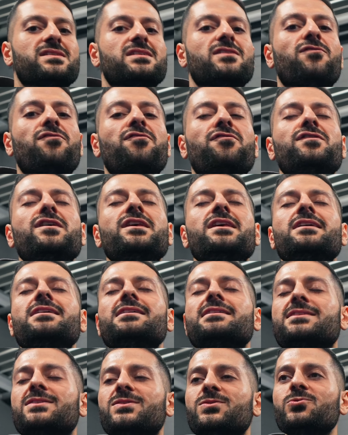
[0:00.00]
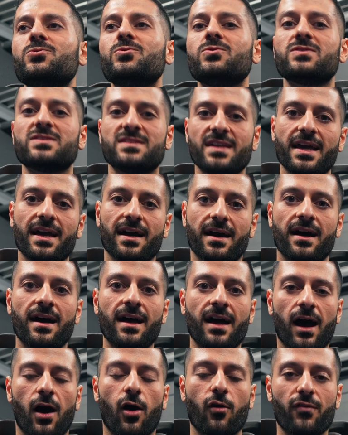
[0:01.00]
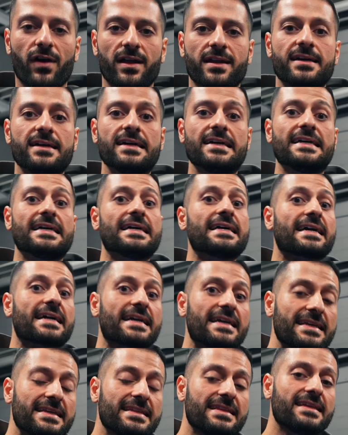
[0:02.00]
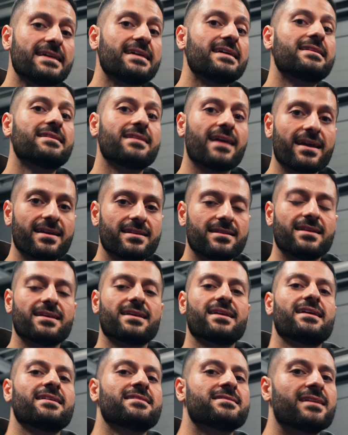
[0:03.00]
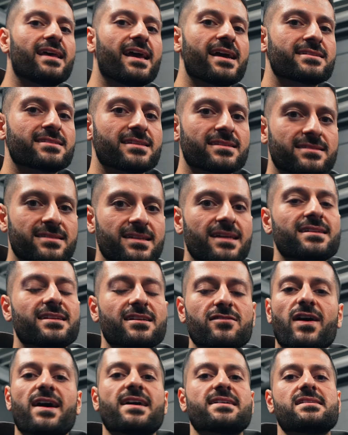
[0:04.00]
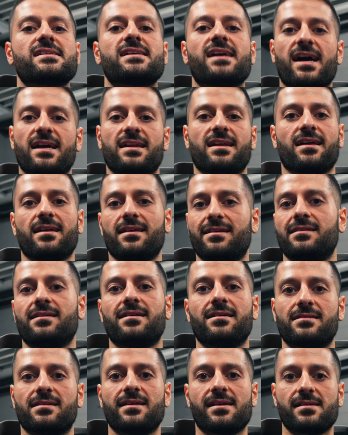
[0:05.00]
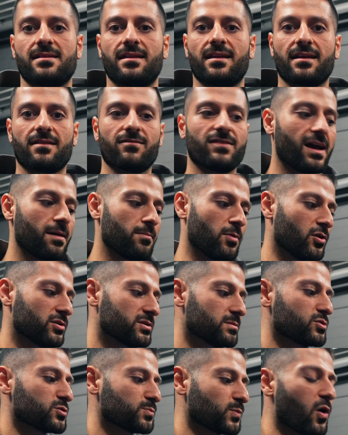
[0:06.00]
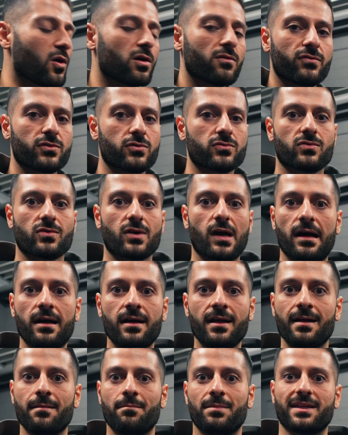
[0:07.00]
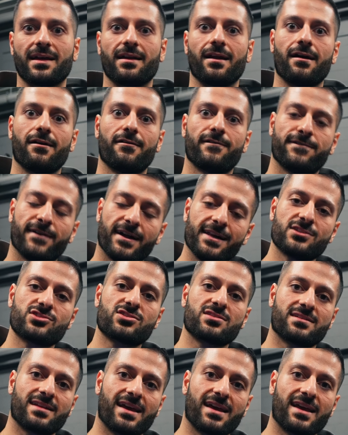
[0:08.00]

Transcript: sich viel zu sehr auf eine richtige Technik. Es existiert quasi keine richtige Technik. Wir haben heute besprochen, wie du sogar mit einer falschen